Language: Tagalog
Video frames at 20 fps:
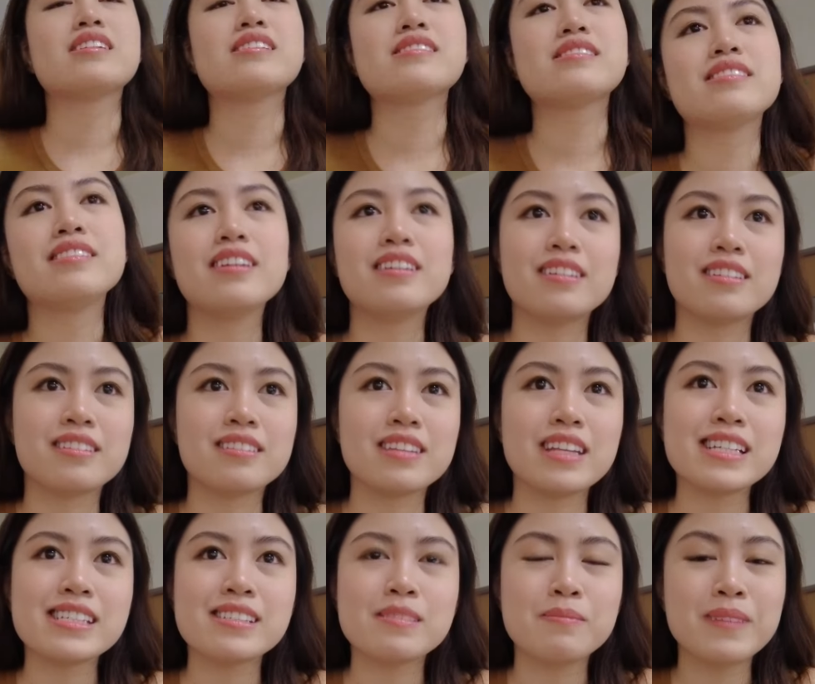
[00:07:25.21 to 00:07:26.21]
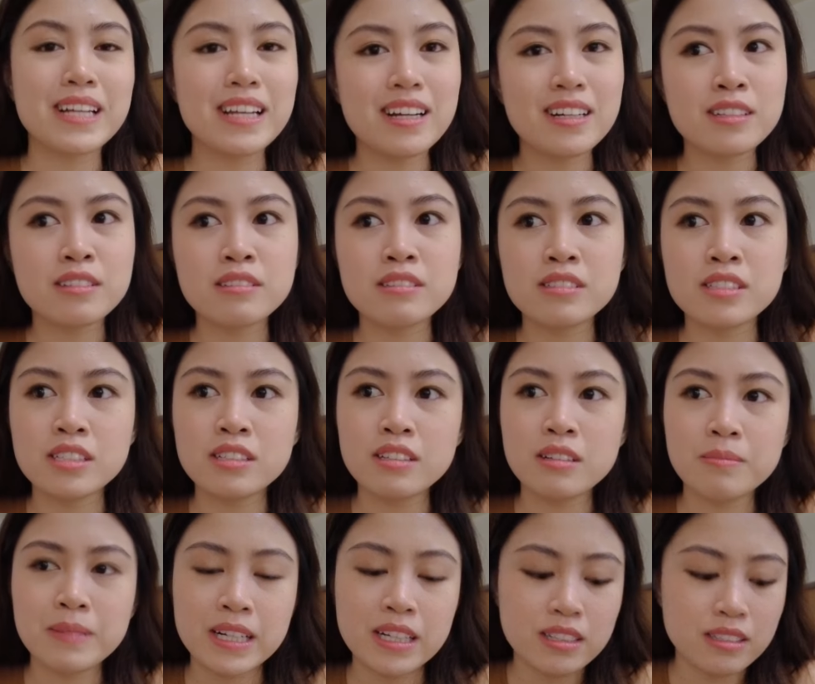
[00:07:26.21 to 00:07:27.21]
Tapos yun. Tapos biglang,
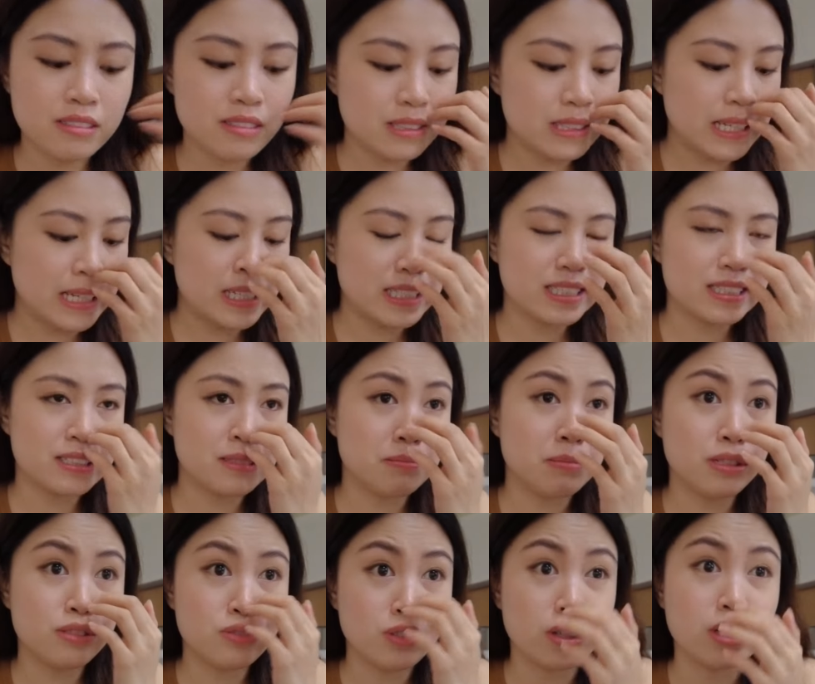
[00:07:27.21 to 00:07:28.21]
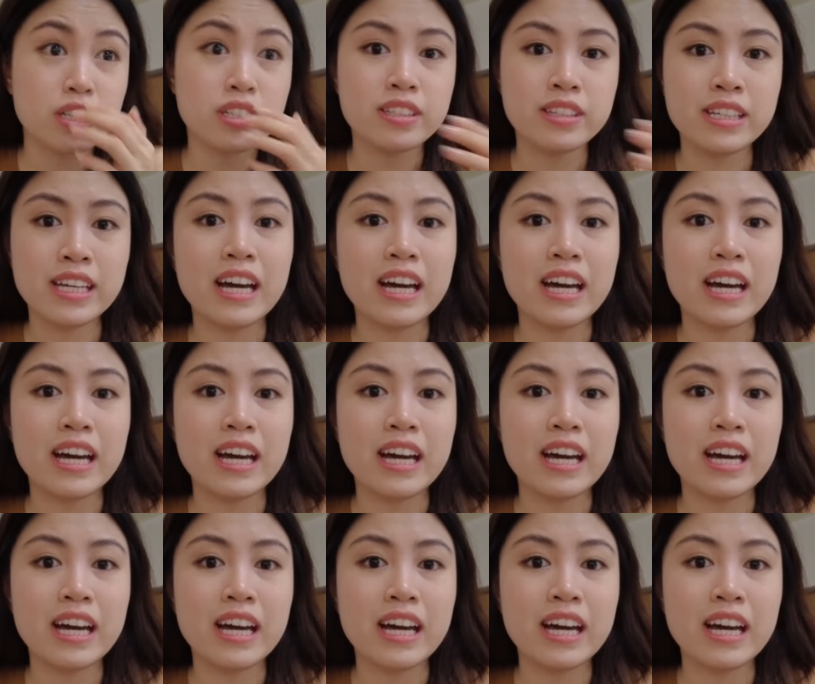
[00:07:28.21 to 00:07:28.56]
siguro parang days before